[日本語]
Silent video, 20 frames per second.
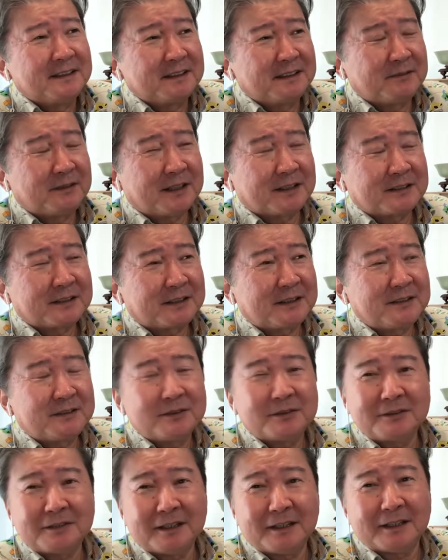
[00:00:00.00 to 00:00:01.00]
でまあ結
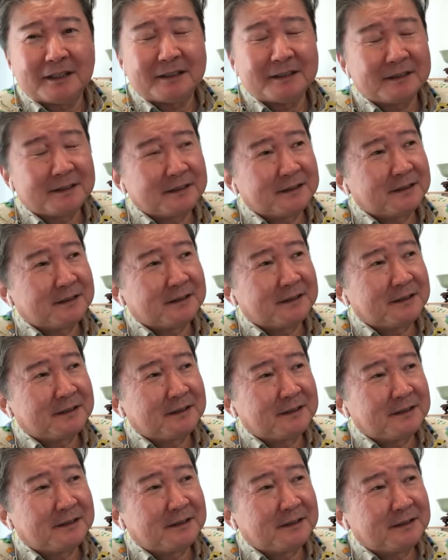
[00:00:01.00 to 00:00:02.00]
局ね、
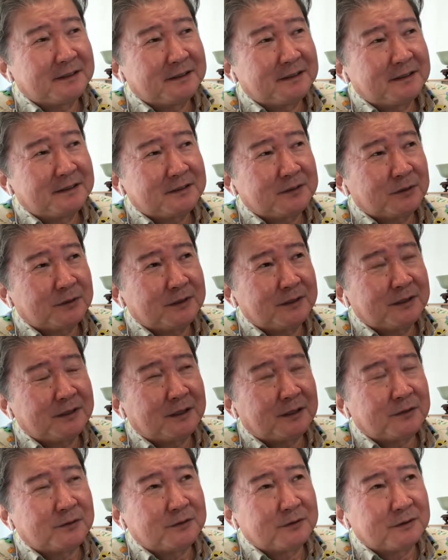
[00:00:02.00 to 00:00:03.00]
えー、それ
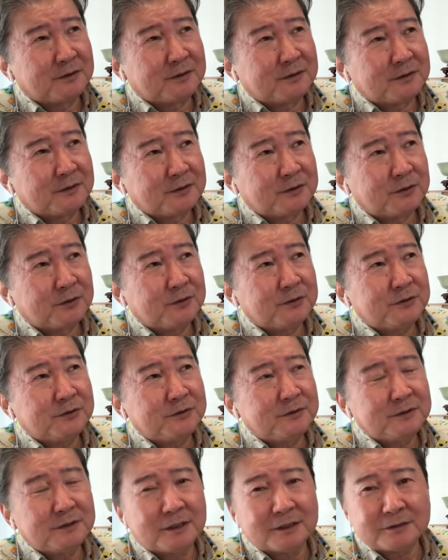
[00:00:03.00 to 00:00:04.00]
らを標
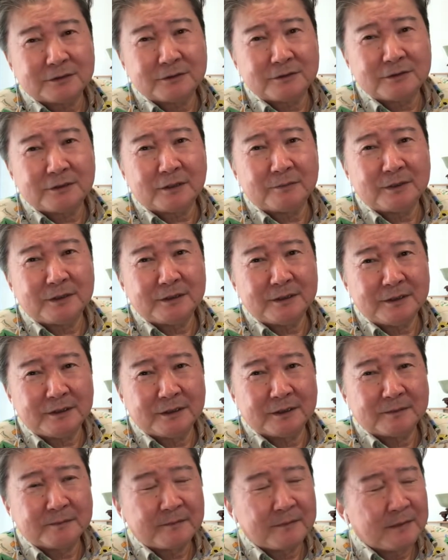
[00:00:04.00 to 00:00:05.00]
準化するため
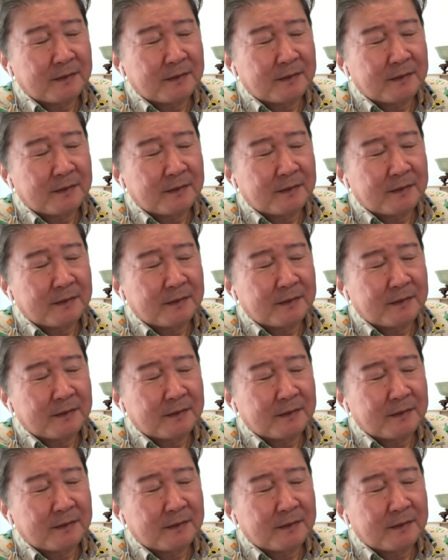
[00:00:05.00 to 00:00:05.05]
に